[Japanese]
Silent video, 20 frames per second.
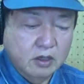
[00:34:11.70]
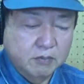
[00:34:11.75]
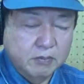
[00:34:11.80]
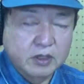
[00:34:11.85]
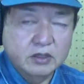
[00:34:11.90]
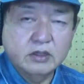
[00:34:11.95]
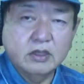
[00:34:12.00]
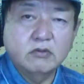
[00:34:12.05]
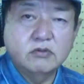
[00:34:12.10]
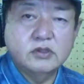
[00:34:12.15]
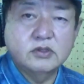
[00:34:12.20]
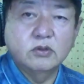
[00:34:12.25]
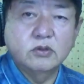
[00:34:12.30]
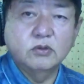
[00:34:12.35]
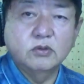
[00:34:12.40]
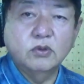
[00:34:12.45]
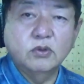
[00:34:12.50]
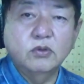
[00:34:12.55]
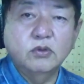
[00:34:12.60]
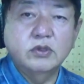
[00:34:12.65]
全くそ
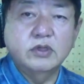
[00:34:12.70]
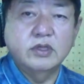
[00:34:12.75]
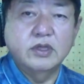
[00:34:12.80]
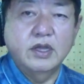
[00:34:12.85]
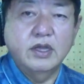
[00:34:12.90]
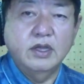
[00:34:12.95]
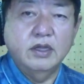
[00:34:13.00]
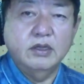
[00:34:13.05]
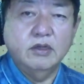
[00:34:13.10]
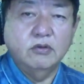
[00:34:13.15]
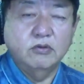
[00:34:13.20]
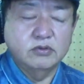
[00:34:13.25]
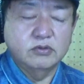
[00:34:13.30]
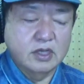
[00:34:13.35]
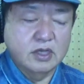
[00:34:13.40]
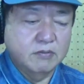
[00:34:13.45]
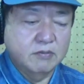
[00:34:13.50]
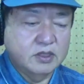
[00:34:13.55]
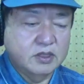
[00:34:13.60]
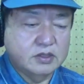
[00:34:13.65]
の通りでご
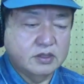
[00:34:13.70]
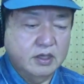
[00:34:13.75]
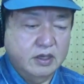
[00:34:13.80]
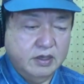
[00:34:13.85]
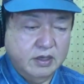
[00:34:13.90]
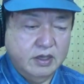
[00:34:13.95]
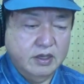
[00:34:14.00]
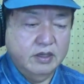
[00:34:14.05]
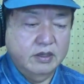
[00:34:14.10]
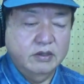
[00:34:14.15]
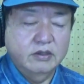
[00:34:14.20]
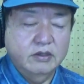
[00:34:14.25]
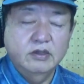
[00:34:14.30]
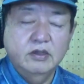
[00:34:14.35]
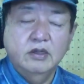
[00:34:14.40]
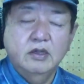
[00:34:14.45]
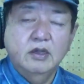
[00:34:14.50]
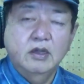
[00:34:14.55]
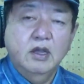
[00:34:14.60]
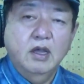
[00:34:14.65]
ざいましてね。
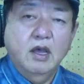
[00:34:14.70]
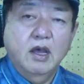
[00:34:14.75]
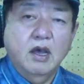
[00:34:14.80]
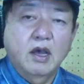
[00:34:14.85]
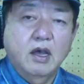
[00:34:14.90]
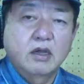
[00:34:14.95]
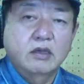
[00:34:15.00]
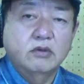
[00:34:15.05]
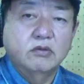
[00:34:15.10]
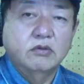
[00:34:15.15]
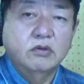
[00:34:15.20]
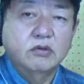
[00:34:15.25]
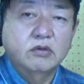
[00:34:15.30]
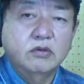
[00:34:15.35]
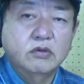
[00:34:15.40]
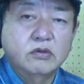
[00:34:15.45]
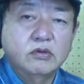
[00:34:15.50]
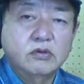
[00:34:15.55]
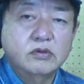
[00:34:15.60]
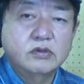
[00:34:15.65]
あ
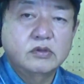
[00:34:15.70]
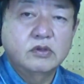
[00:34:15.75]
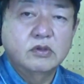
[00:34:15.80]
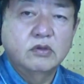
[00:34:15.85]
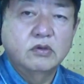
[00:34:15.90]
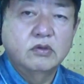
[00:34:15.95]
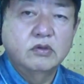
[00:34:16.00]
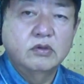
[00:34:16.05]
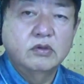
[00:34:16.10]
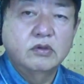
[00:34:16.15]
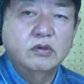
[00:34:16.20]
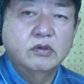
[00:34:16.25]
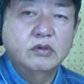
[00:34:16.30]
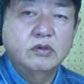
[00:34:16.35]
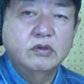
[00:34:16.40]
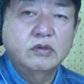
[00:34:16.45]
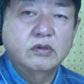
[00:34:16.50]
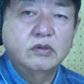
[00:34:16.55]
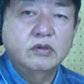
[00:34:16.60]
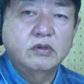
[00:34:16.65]
のー
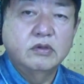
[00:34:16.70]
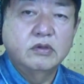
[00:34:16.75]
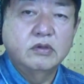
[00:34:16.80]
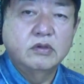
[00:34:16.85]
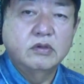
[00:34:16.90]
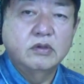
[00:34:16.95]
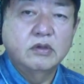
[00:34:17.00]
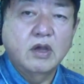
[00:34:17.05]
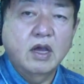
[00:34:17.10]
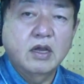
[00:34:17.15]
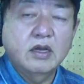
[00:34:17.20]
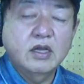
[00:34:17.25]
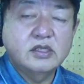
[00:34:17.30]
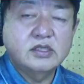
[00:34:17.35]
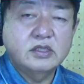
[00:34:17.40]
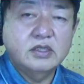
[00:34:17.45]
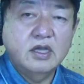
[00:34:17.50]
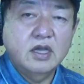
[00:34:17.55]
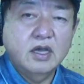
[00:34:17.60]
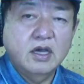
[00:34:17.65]

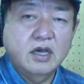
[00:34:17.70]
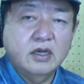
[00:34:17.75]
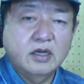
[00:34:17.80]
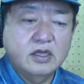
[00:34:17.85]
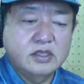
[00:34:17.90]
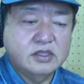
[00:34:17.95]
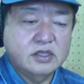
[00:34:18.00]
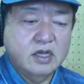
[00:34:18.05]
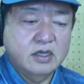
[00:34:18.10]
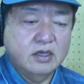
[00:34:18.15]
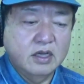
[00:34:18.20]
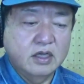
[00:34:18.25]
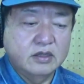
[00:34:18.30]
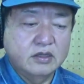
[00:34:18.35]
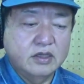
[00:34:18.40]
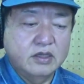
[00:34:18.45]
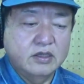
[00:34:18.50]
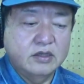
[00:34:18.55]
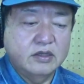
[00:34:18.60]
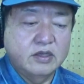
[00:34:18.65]
話し合い話し合いなん
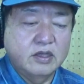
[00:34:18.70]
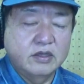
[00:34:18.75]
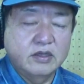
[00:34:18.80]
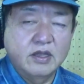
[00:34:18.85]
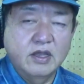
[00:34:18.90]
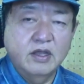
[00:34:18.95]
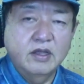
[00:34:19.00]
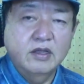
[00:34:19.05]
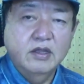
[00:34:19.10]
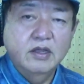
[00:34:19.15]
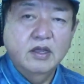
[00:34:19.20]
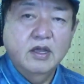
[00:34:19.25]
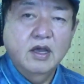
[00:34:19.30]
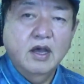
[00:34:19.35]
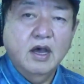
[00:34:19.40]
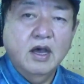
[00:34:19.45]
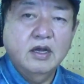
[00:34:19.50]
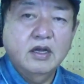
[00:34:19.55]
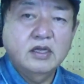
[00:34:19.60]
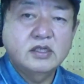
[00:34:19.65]
て言ってて、
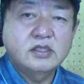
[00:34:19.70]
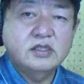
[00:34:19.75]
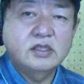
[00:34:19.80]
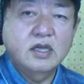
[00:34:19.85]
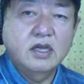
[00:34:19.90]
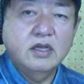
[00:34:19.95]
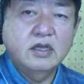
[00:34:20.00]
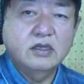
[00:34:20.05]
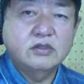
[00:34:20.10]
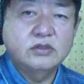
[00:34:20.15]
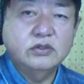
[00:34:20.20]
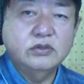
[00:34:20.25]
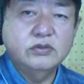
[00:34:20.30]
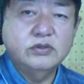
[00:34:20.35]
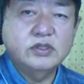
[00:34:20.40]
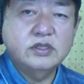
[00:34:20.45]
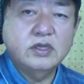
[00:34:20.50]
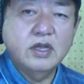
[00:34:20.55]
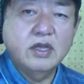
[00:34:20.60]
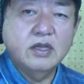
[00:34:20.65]
話し合いが通
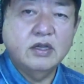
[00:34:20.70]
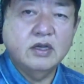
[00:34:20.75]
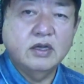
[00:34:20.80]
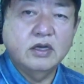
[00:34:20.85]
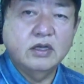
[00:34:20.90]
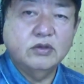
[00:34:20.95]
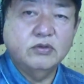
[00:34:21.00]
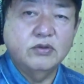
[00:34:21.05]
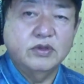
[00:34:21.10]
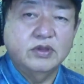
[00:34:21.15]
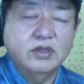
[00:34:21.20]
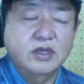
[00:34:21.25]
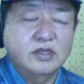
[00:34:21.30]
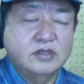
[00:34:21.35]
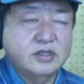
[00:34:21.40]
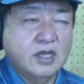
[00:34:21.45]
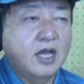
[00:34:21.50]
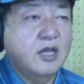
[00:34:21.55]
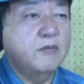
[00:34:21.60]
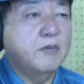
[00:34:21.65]
じないからといって
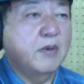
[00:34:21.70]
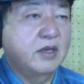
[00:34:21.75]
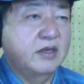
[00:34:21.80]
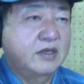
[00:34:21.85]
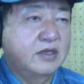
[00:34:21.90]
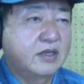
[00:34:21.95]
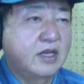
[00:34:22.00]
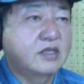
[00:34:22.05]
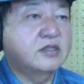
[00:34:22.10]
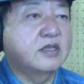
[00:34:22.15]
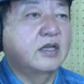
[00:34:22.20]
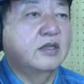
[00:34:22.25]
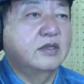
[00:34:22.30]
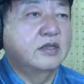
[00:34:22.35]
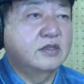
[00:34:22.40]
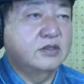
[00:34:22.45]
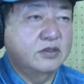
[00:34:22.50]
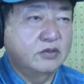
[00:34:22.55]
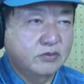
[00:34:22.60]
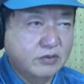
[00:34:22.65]
裁判に出したん
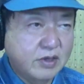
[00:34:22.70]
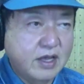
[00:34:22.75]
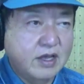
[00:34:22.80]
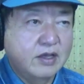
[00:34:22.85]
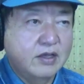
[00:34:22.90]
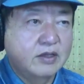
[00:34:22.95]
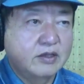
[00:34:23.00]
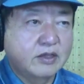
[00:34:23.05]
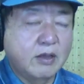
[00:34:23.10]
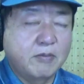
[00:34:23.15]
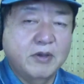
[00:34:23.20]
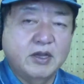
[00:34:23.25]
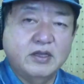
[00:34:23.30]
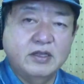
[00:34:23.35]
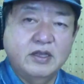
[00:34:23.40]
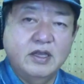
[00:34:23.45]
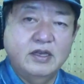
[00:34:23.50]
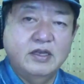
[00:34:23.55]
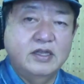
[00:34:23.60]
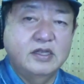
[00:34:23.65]
ですよね、はい、玉
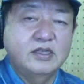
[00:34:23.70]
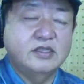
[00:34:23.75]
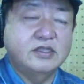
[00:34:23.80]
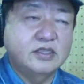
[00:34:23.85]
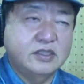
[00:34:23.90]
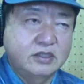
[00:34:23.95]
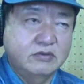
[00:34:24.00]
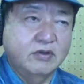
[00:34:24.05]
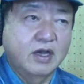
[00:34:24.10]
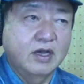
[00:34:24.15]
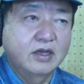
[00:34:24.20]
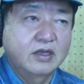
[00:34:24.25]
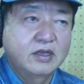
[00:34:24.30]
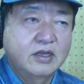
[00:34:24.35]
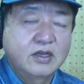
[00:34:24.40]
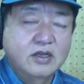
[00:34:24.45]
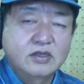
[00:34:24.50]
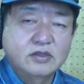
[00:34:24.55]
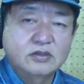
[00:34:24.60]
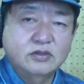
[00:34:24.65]
城デニー知事は。
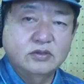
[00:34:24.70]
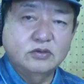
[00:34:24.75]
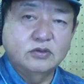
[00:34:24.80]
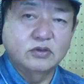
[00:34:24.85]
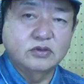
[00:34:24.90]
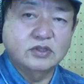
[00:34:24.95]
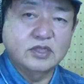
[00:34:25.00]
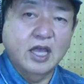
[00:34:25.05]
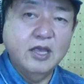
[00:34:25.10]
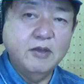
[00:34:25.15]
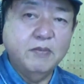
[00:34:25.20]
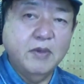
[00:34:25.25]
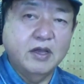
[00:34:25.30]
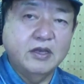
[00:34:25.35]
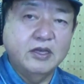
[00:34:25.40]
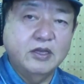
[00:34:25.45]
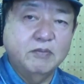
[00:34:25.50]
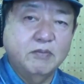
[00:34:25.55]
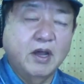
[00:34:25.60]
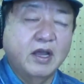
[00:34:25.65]
すると裁
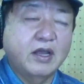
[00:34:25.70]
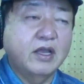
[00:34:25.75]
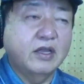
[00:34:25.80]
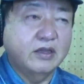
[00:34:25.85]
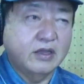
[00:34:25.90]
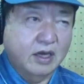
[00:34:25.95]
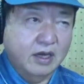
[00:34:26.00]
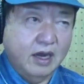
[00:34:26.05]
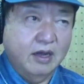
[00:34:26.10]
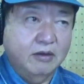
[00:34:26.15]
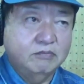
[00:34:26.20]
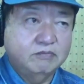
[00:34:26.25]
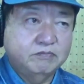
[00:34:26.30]
判に負けたら、